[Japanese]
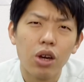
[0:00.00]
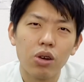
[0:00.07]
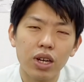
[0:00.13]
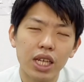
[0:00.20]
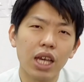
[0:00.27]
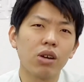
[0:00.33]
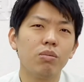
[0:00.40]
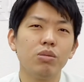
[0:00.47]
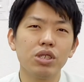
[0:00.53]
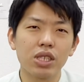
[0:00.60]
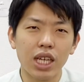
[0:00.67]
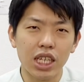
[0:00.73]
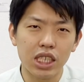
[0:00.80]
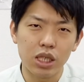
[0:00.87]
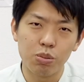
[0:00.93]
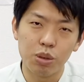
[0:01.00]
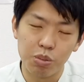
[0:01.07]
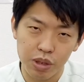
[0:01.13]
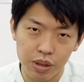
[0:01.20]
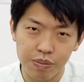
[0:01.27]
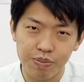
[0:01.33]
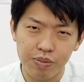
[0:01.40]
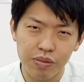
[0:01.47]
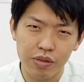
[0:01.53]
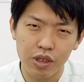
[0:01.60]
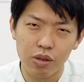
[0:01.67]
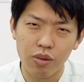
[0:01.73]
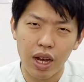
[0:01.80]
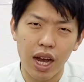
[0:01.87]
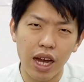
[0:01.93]
これ結構難しい部分
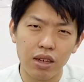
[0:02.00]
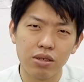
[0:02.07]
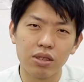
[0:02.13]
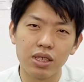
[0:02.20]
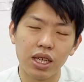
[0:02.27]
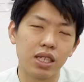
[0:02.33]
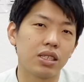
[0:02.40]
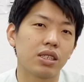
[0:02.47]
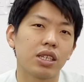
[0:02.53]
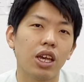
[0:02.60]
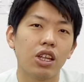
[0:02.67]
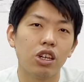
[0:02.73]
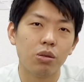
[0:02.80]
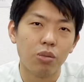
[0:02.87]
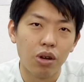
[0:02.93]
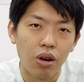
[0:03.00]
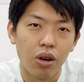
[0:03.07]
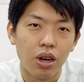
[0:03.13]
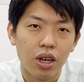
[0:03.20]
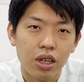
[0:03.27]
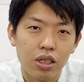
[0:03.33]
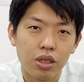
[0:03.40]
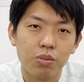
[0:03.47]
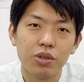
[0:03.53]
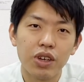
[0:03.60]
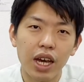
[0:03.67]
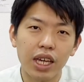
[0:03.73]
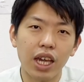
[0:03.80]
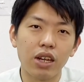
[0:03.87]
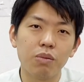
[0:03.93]
はあるんですけども、その見
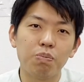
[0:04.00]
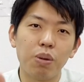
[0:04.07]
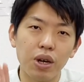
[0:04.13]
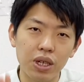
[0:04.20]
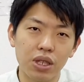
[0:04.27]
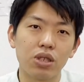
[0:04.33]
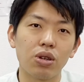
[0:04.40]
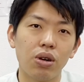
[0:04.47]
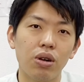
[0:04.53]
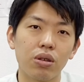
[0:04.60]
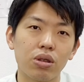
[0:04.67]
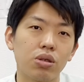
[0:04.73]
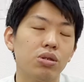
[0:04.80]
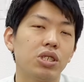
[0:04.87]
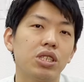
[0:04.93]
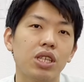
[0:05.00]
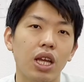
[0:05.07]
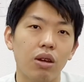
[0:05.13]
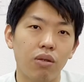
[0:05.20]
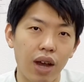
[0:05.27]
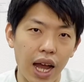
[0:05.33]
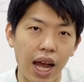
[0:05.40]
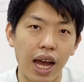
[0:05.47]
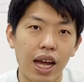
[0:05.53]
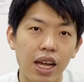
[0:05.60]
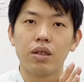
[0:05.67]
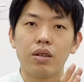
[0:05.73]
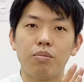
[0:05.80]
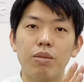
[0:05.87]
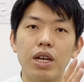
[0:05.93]
分けるポイントとして
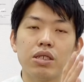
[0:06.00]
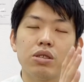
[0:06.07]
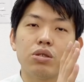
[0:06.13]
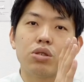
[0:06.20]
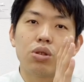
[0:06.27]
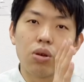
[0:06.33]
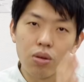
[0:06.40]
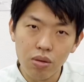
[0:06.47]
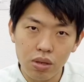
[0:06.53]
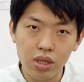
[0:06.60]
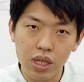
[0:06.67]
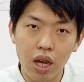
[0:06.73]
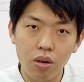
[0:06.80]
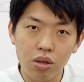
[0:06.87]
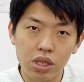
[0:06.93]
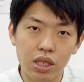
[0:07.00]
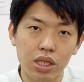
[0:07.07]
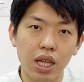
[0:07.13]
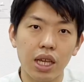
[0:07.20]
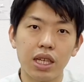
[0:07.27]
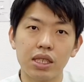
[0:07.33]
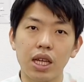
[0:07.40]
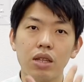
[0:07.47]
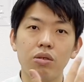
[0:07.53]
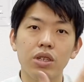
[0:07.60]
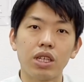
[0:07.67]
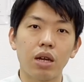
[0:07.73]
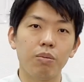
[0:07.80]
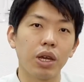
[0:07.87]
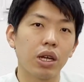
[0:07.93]
は、まず動作をして膝の
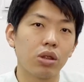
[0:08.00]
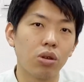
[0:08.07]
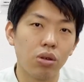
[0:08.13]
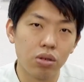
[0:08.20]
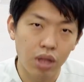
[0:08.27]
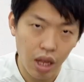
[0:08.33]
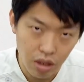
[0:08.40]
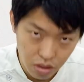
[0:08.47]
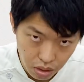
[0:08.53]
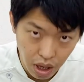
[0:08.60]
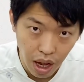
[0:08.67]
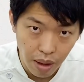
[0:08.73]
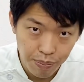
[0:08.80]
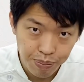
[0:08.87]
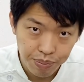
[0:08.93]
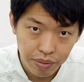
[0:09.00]
痛みがどうなるのか、